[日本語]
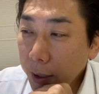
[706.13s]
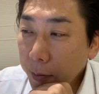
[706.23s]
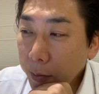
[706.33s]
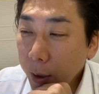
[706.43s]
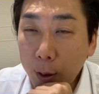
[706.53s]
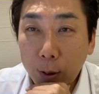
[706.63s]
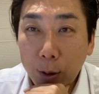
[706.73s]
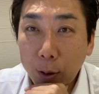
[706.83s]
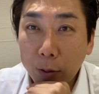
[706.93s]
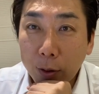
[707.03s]

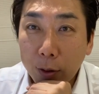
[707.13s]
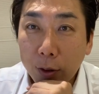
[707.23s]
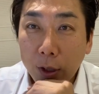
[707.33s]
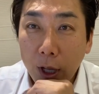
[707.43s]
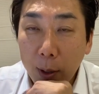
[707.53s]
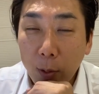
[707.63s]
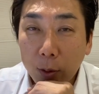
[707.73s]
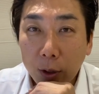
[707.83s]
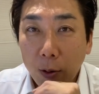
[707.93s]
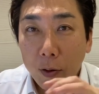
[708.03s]
YouTube で
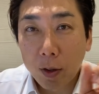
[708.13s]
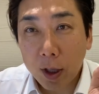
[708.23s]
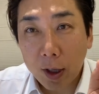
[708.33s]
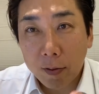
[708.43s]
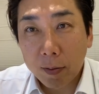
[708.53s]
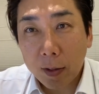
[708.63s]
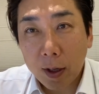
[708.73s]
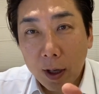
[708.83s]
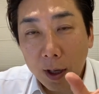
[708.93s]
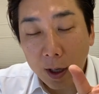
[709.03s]
僕がこういうふうに、
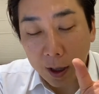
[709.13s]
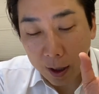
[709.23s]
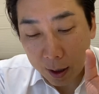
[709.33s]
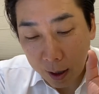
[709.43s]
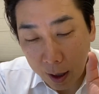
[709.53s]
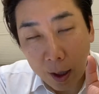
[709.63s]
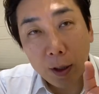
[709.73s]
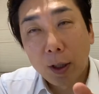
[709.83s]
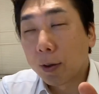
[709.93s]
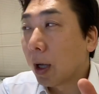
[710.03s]
えー、
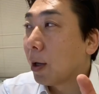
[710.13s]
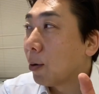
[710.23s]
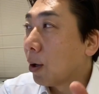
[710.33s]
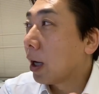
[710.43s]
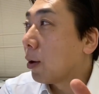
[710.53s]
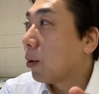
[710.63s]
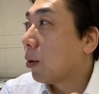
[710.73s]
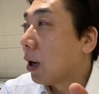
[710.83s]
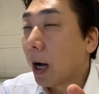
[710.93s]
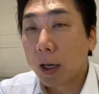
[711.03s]
話してる内容が結構
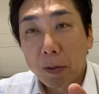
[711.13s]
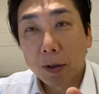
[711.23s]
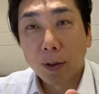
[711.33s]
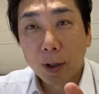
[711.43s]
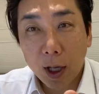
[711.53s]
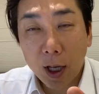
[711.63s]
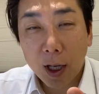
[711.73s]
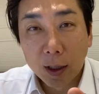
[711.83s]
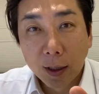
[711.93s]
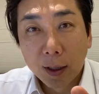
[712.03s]
ありますんで、
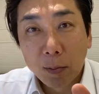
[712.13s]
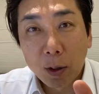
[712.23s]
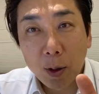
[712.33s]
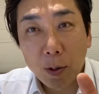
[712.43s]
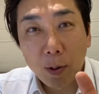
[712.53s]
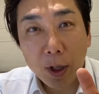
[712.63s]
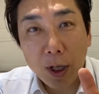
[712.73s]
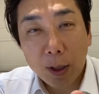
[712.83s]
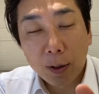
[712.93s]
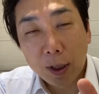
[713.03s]
まあ、それをこう聞
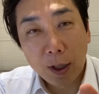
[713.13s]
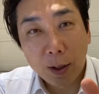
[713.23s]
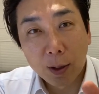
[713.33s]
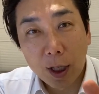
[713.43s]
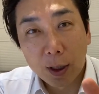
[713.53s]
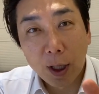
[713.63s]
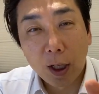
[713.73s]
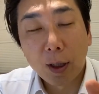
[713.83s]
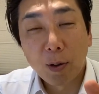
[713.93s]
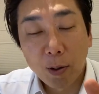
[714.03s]
いてくださってる先生
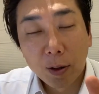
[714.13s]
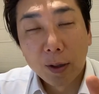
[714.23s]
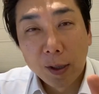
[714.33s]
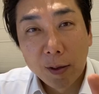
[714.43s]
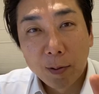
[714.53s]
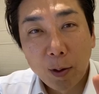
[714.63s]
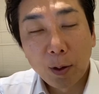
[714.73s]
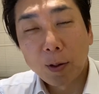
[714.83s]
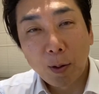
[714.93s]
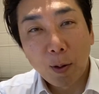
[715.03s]
方と直
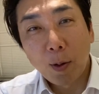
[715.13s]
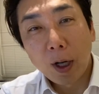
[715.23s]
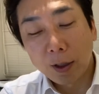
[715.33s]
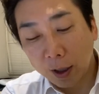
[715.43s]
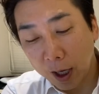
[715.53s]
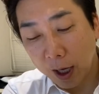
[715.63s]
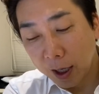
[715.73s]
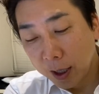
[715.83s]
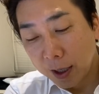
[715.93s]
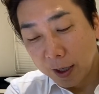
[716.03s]
接こうお会いして、ま
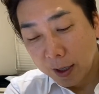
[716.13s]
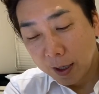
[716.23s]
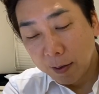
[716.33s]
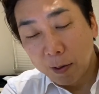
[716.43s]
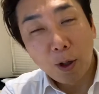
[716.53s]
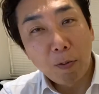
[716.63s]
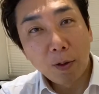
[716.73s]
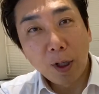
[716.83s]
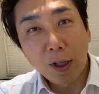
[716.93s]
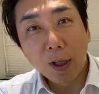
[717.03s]
あ、それも
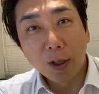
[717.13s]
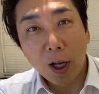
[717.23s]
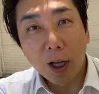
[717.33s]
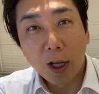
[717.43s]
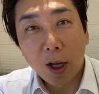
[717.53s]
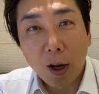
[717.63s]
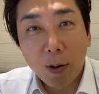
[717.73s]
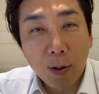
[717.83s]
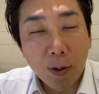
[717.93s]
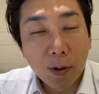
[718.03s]
嬉しいですねなんか
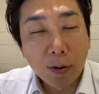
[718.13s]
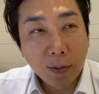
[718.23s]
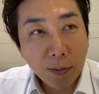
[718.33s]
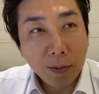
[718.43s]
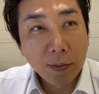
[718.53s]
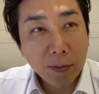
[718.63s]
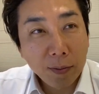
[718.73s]
こう